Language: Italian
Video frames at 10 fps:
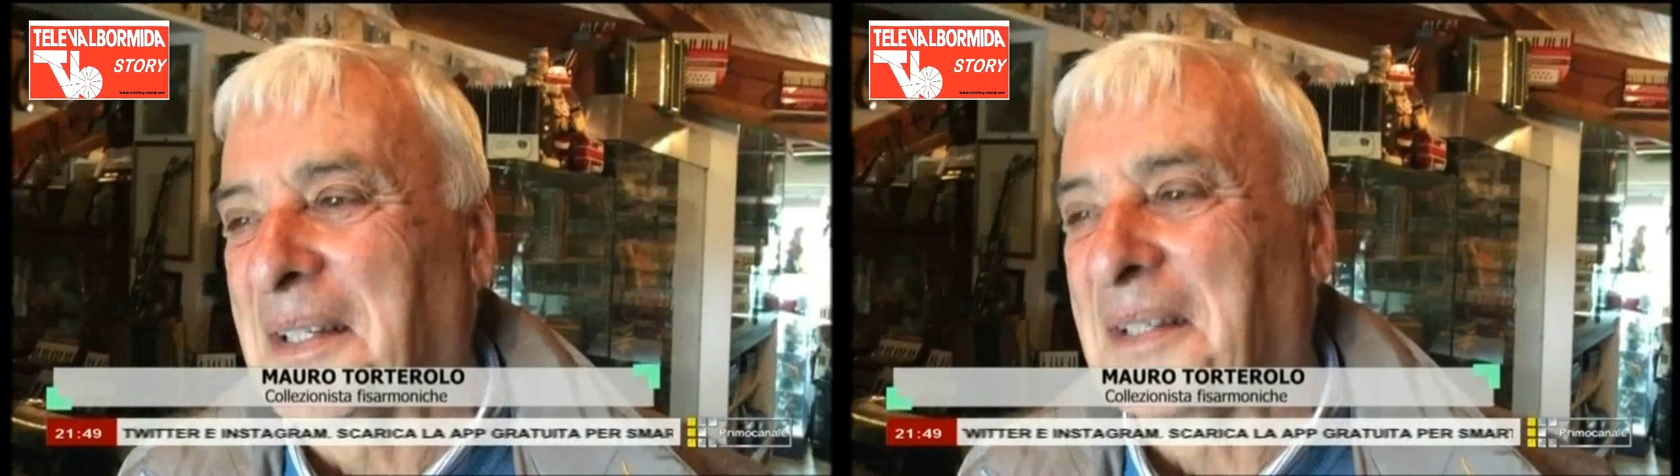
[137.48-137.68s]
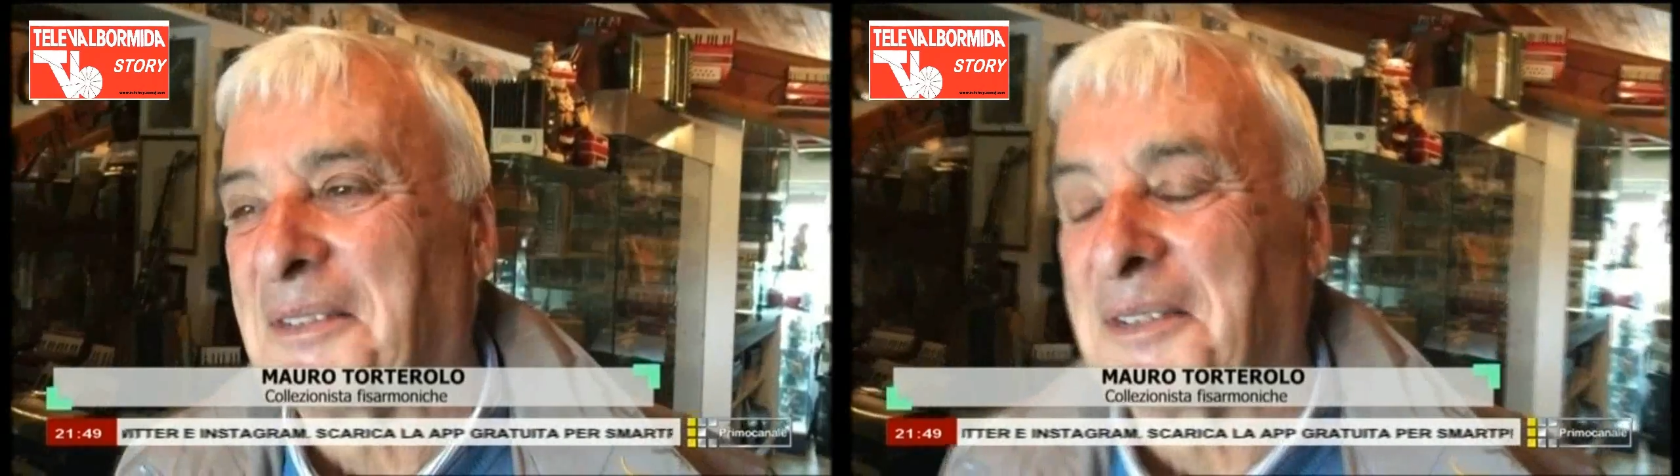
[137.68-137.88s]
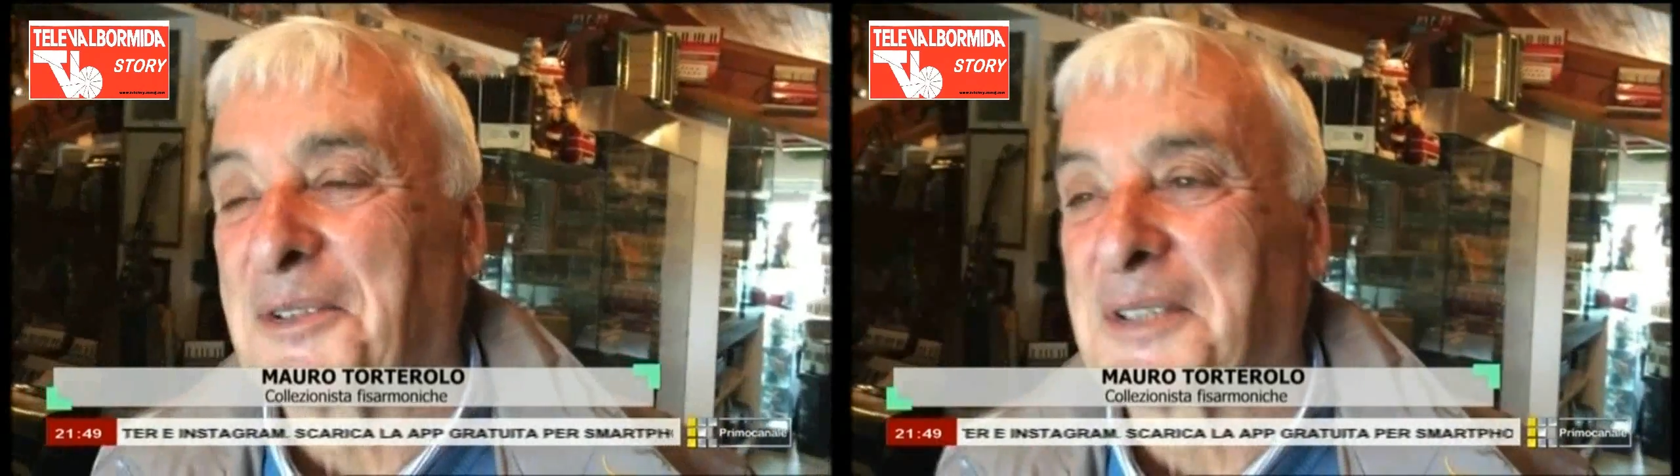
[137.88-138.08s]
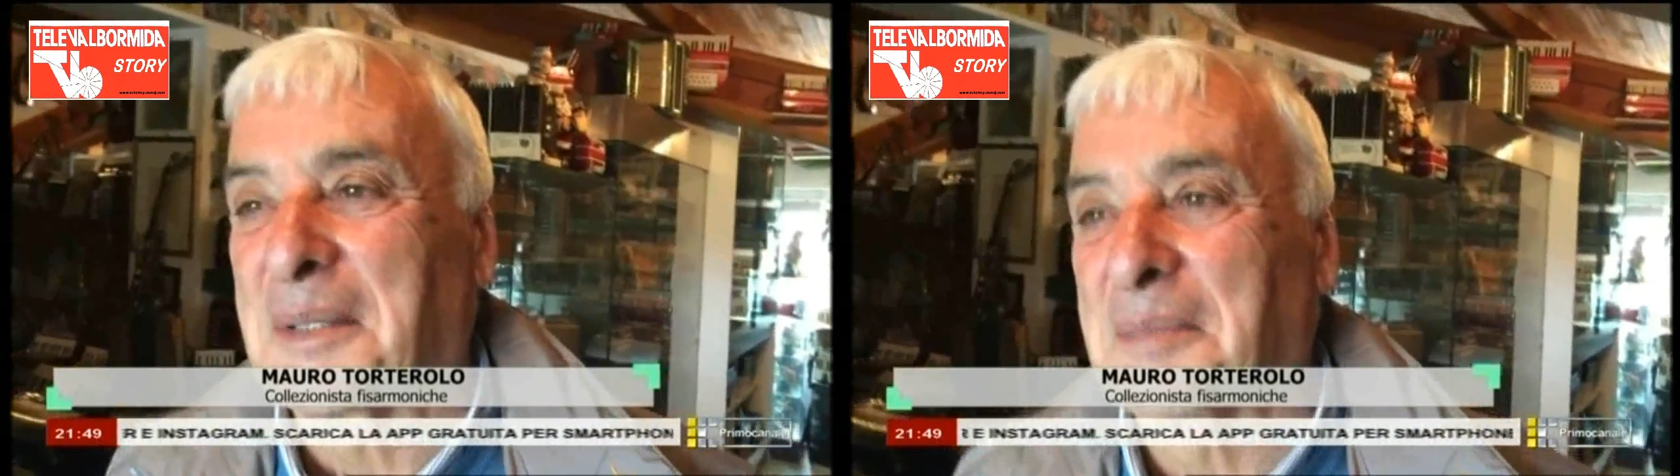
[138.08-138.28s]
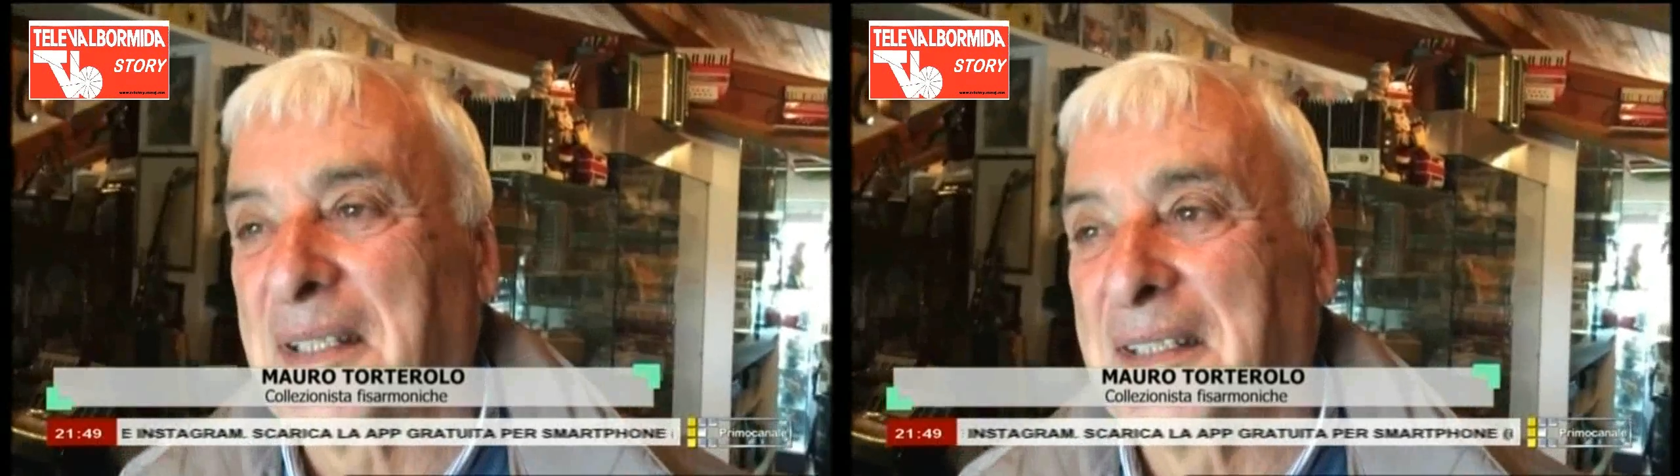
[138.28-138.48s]
Avevo
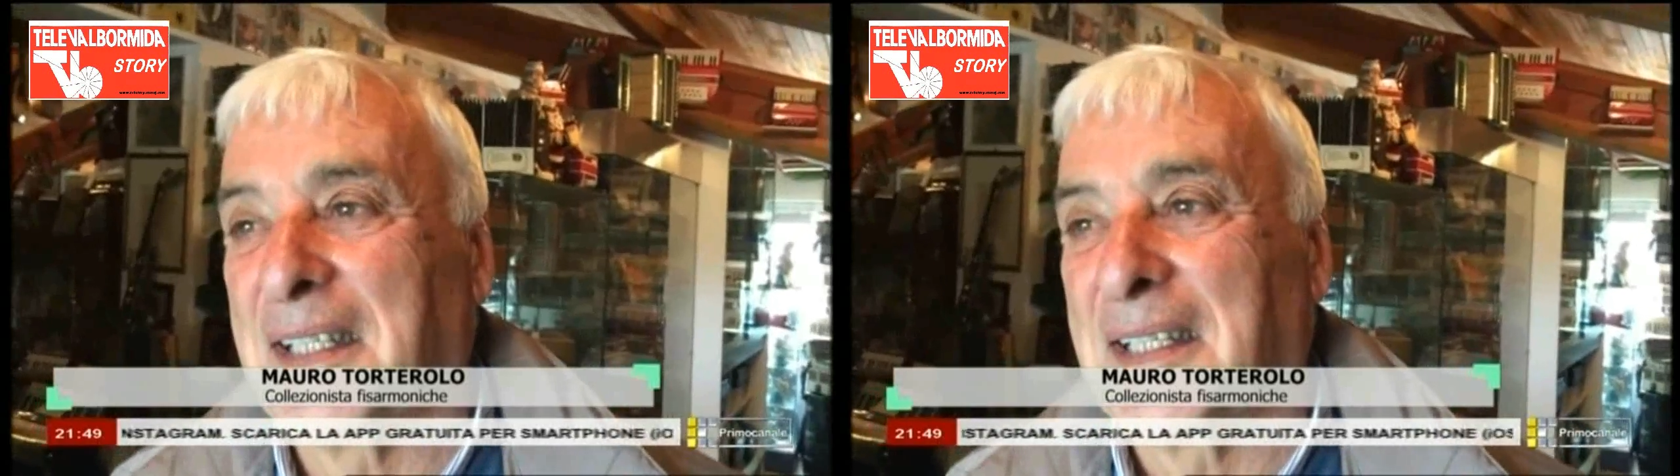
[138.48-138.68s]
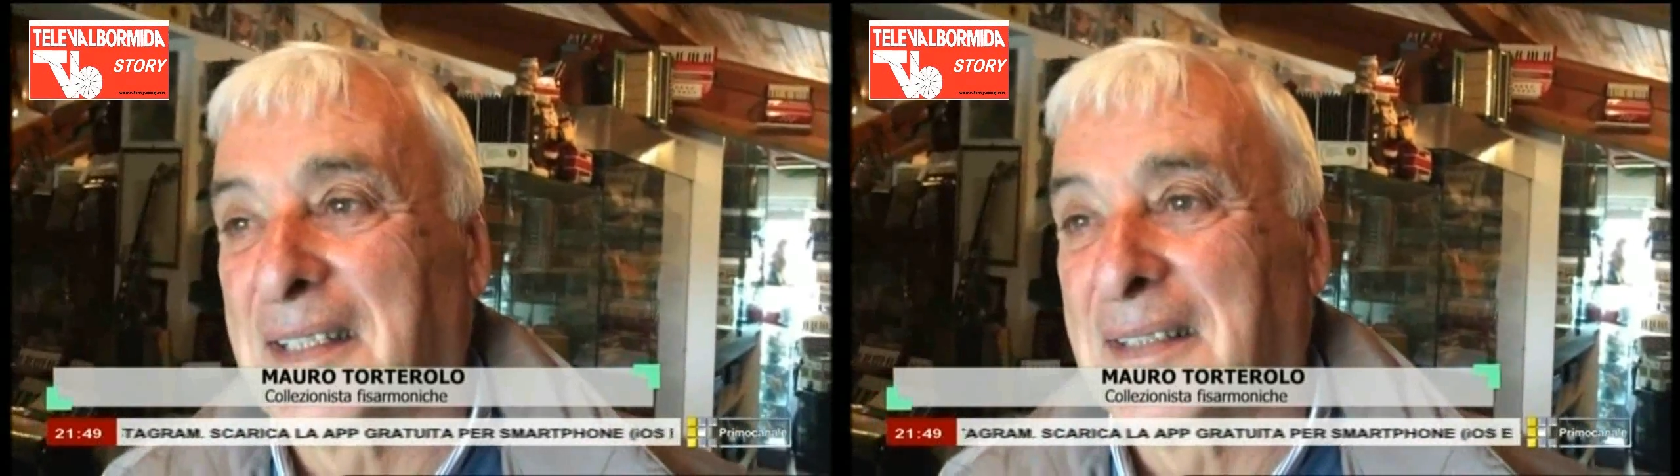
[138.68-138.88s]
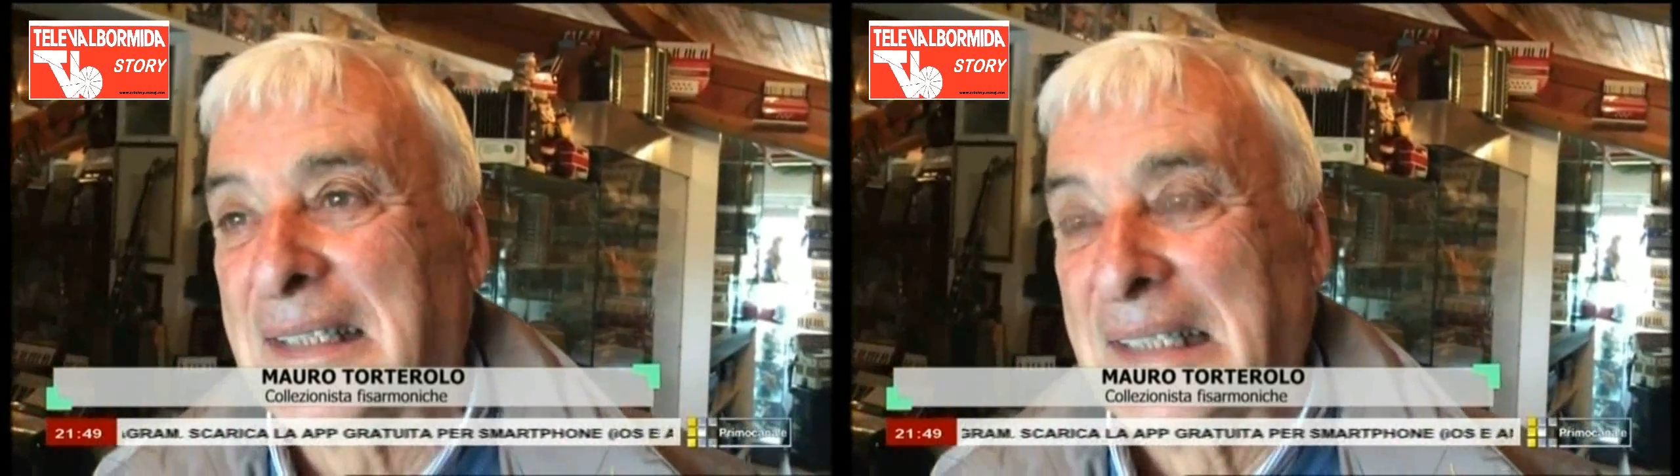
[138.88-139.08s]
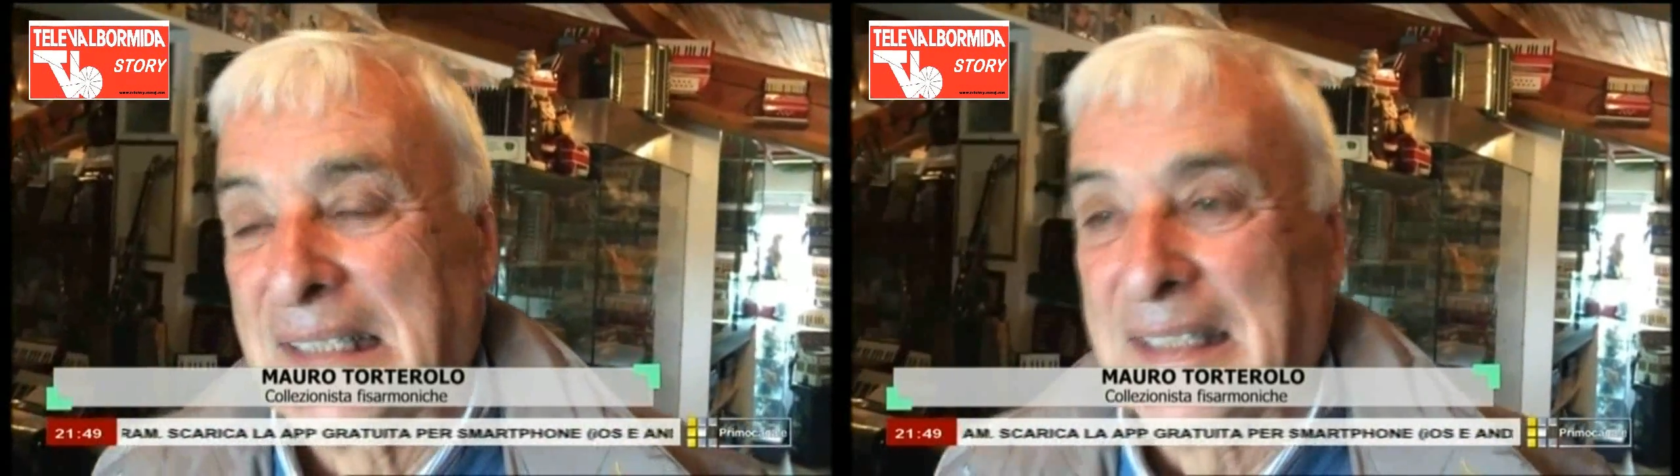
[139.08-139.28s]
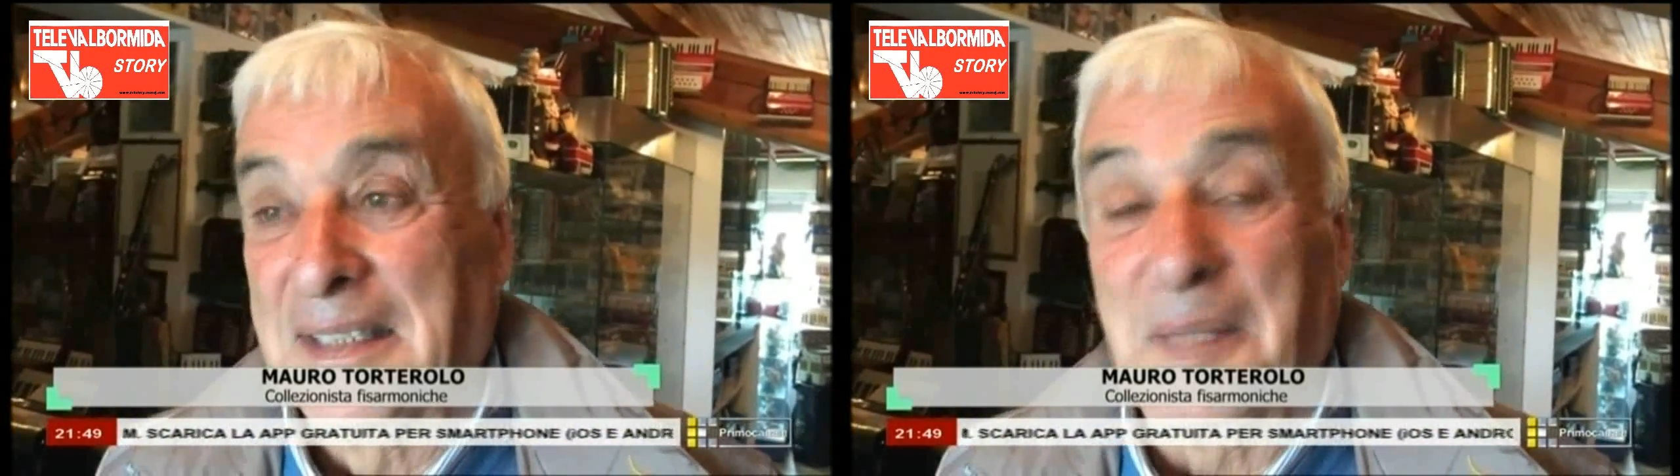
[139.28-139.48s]
sempre l'idea,
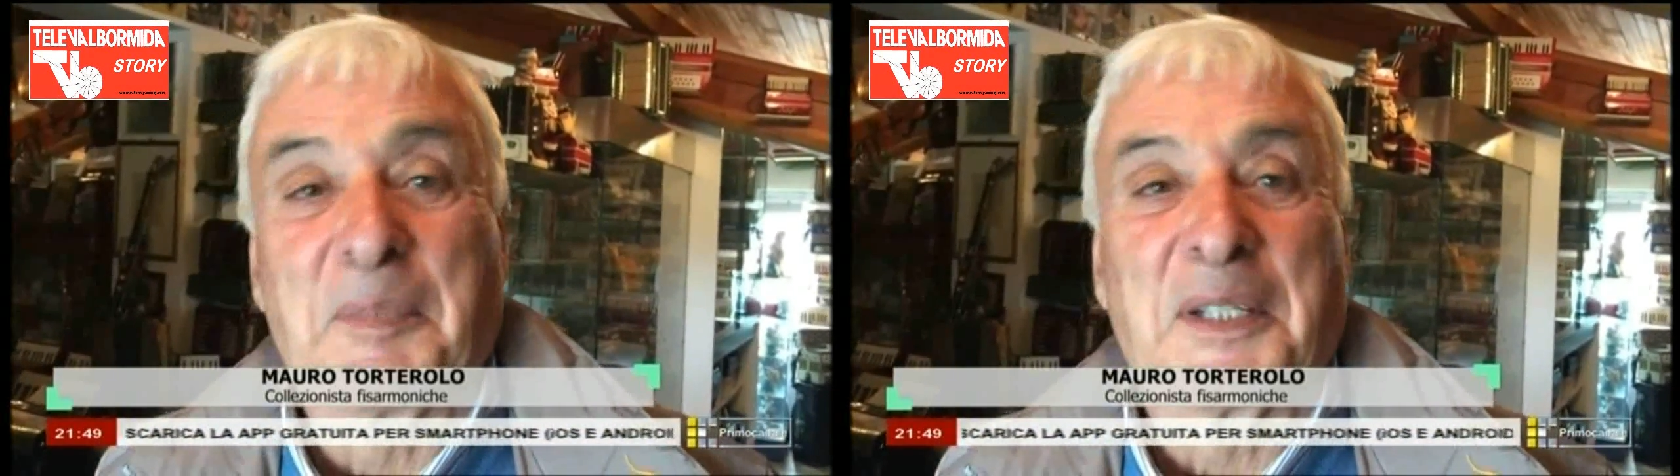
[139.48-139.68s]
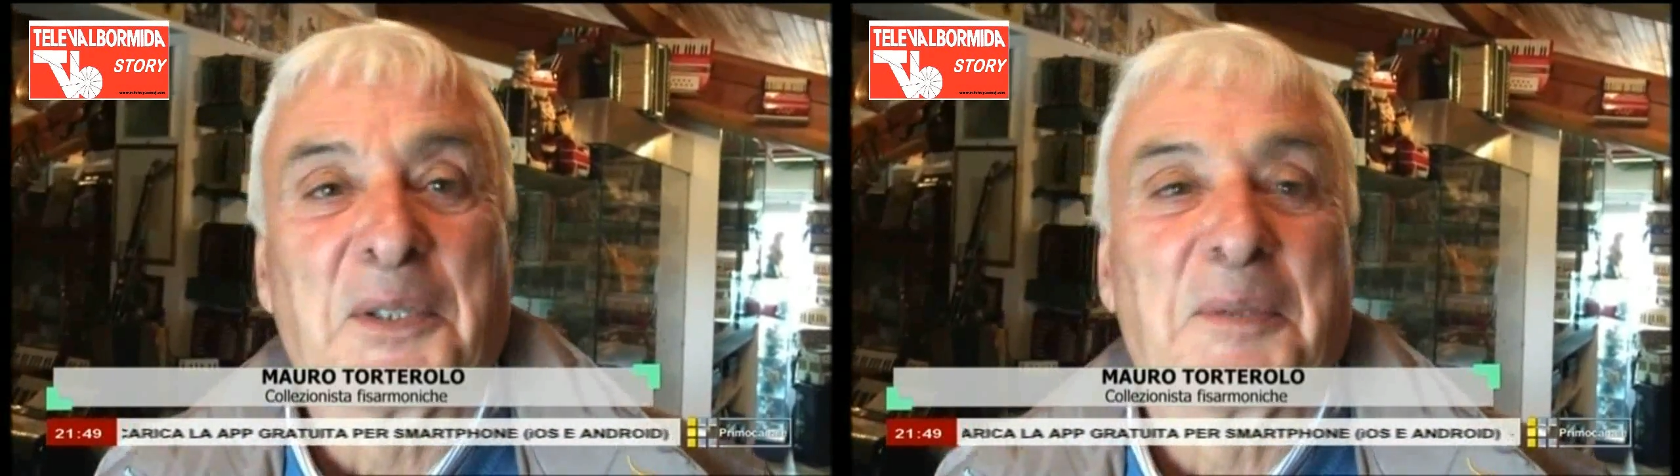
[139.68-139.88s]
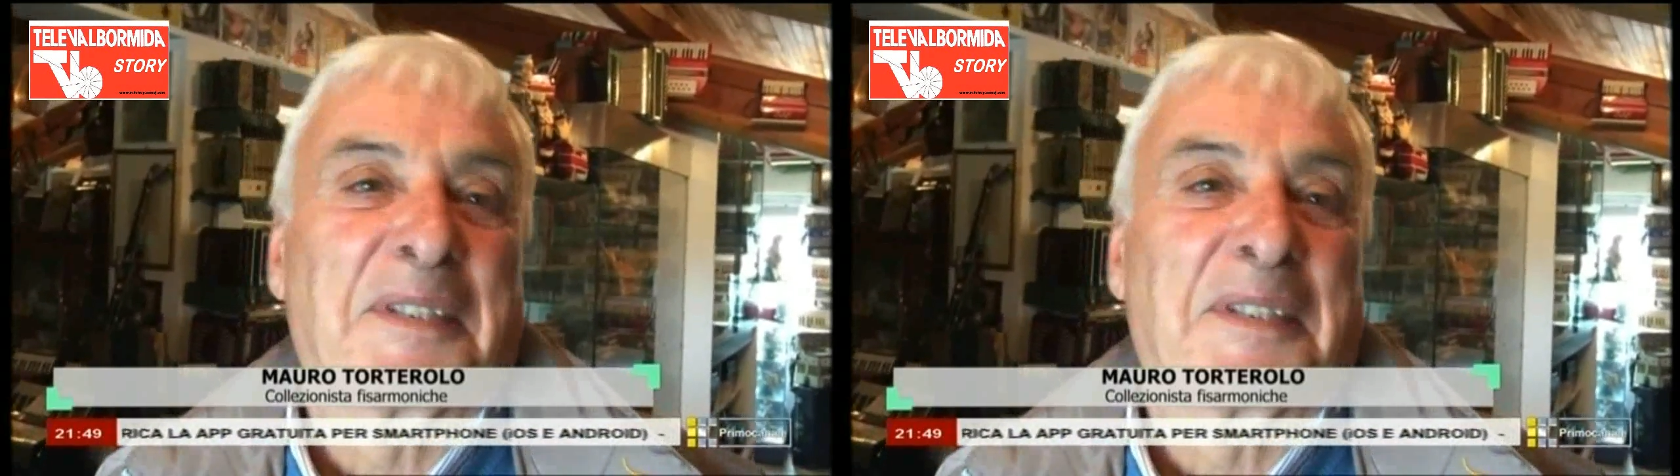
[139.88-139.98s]
da piccolo mi